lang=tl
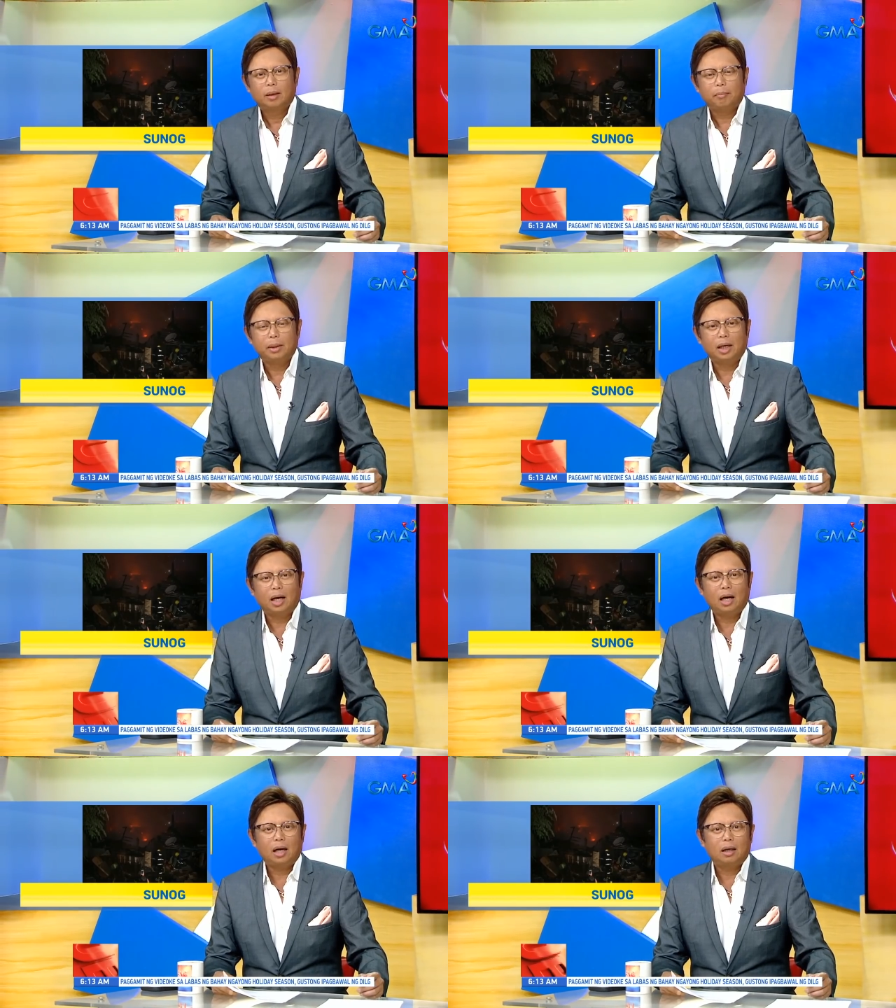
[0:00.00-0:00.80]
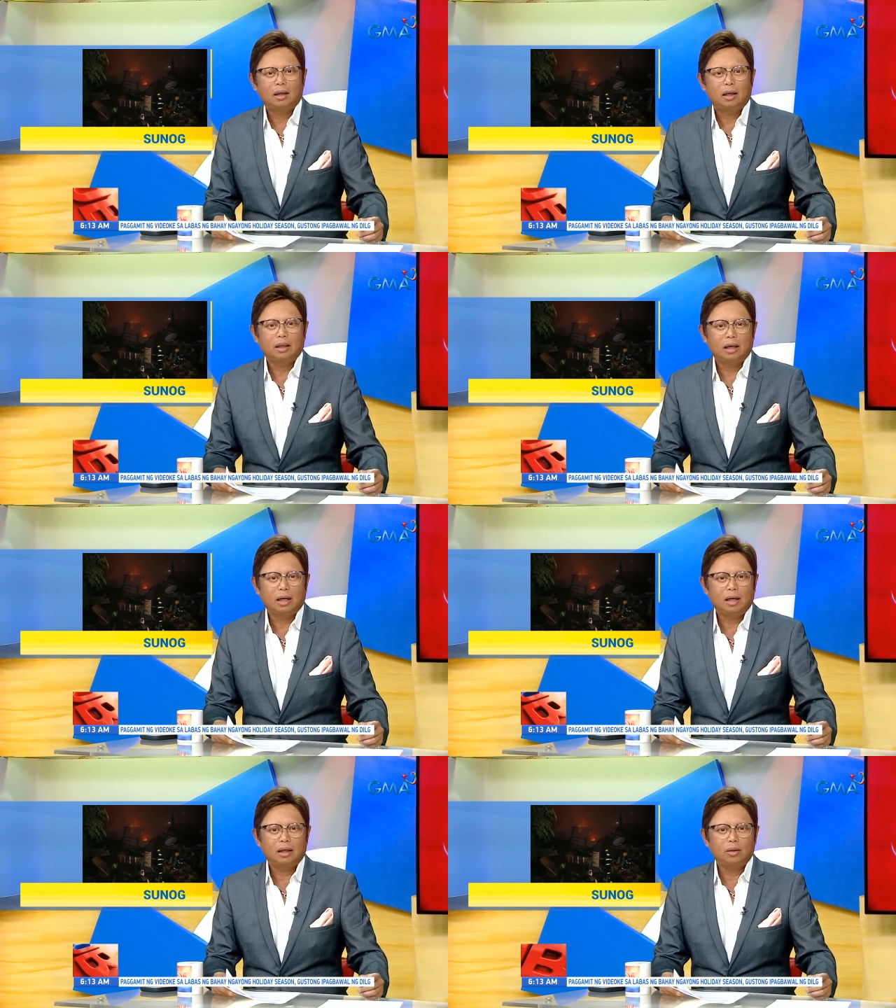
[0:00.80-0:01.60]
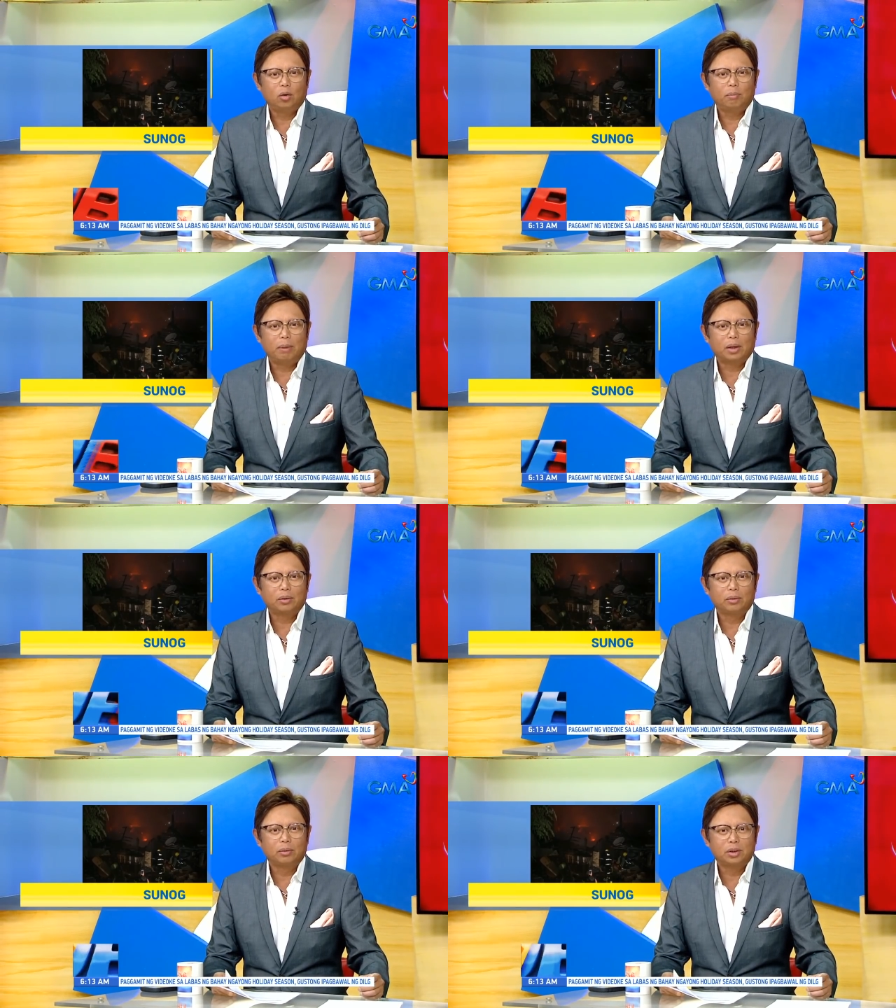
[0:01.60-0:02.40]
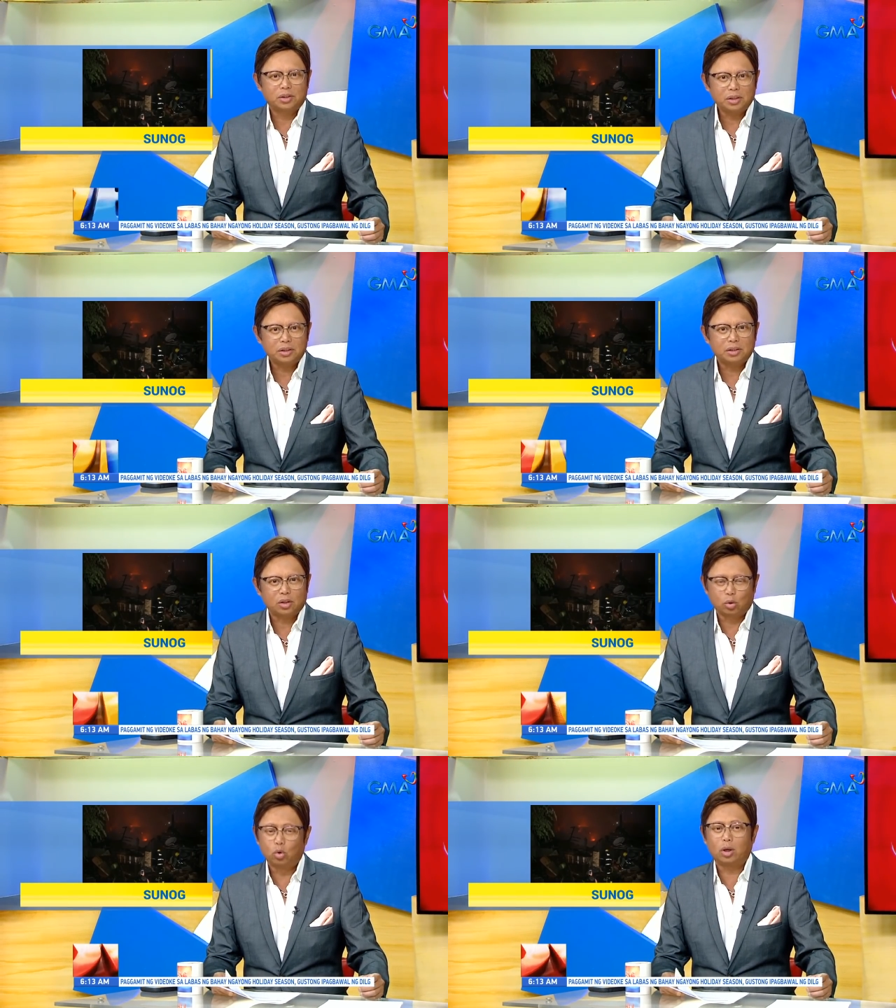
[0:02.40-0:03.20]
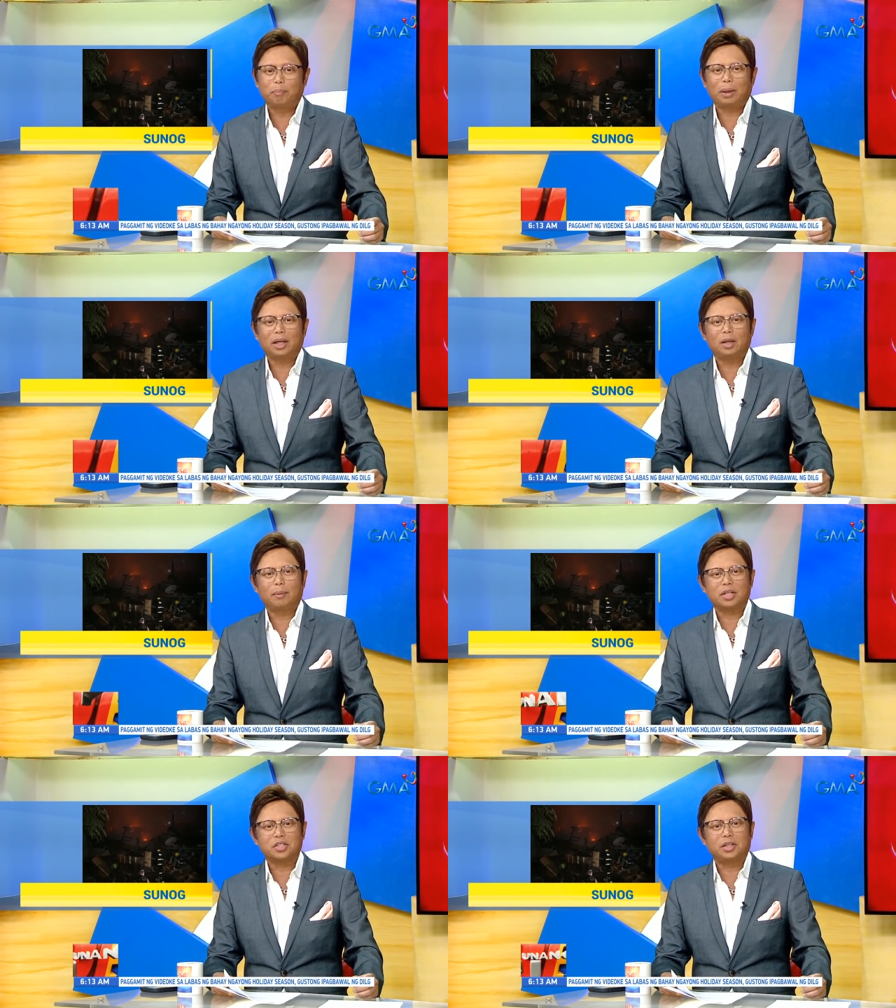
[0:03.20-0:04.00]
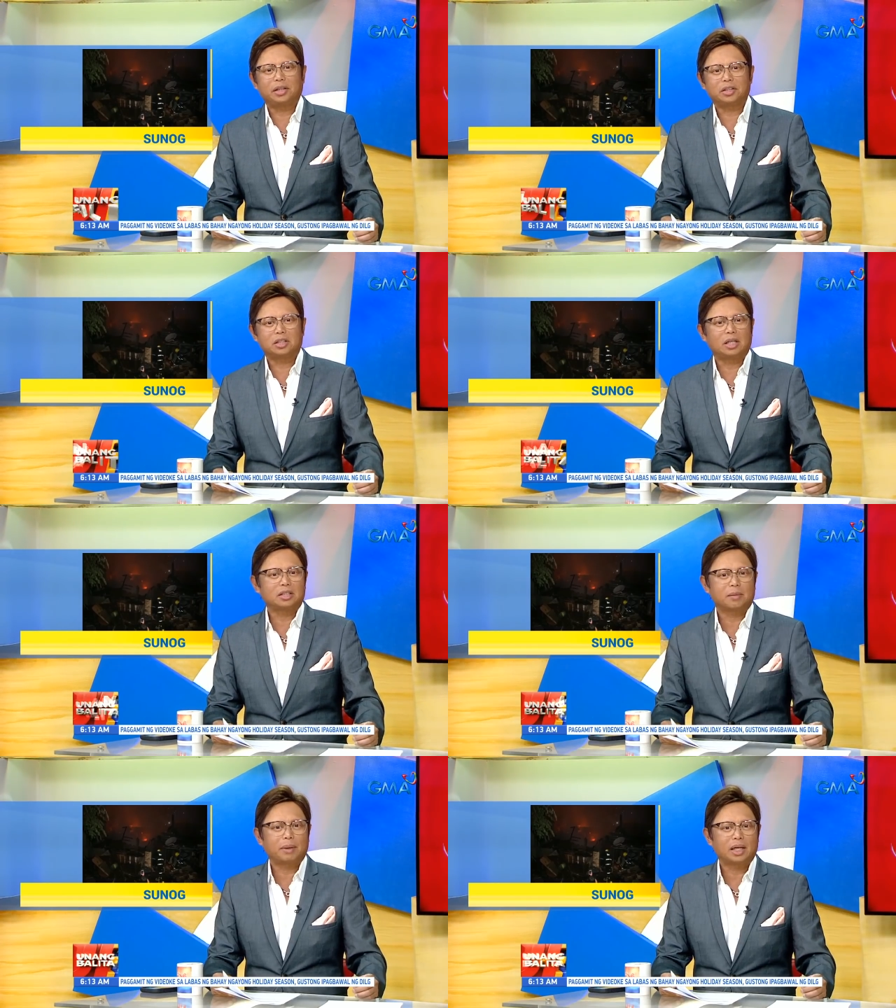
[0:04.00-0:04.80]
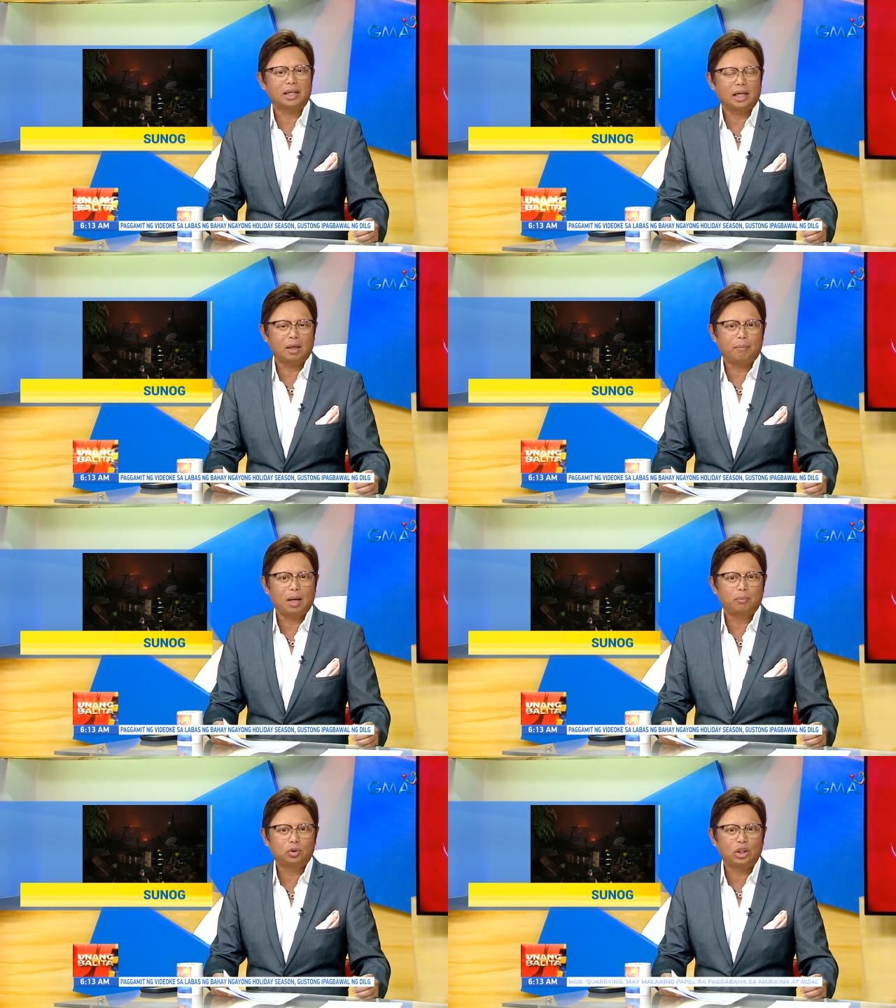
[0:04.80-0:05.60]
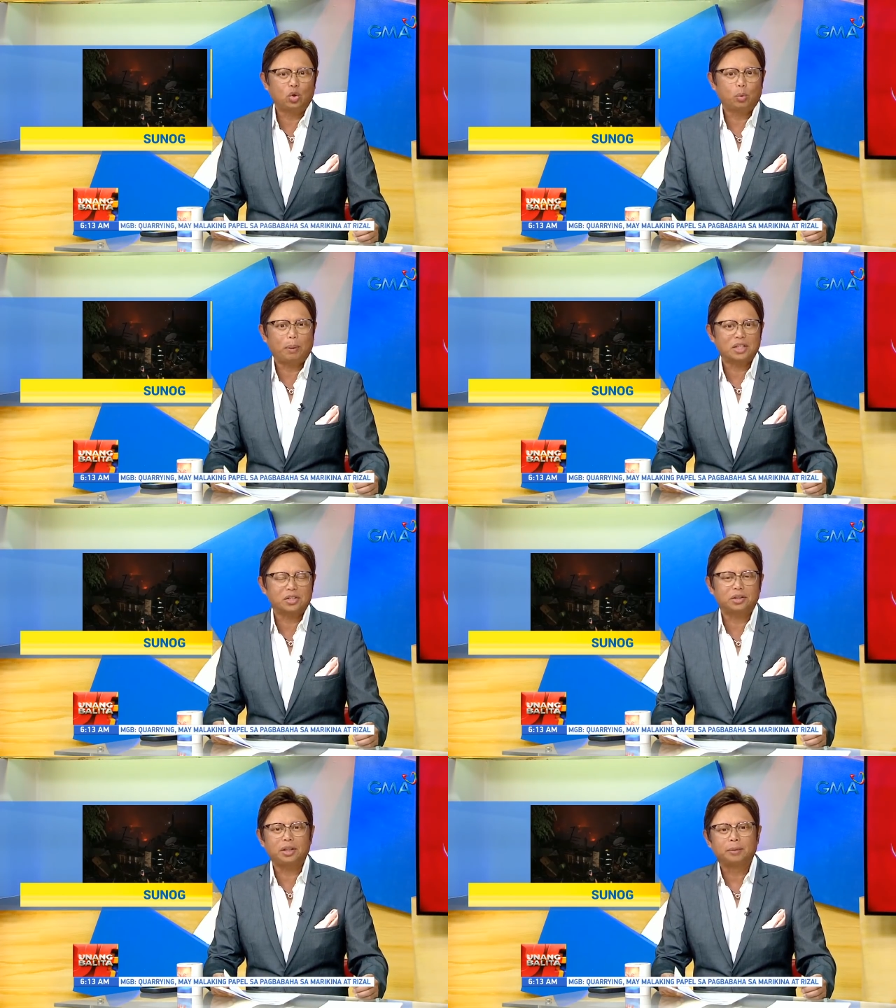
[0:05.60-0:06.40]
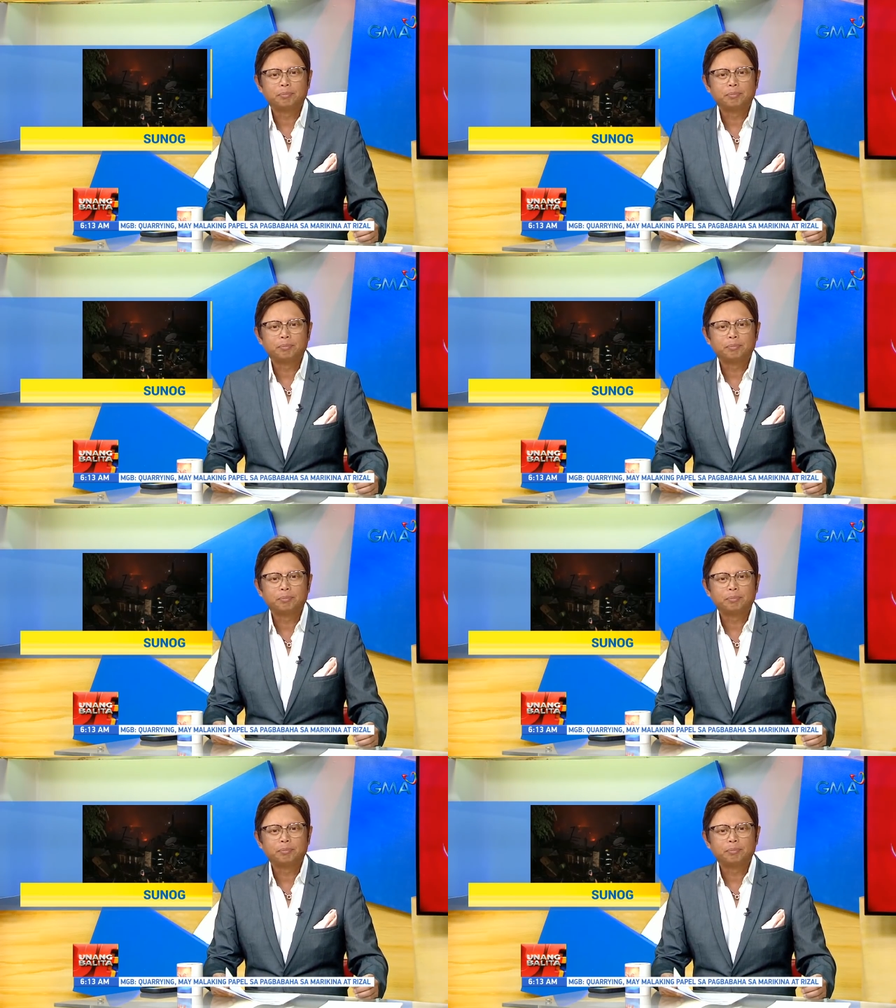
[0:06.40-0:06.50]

Binanga, hananga noong bagyong Ulysses, nasunugan pa ngayon ang mga residente dyan sa barangay Alabang, Muntinlupa City.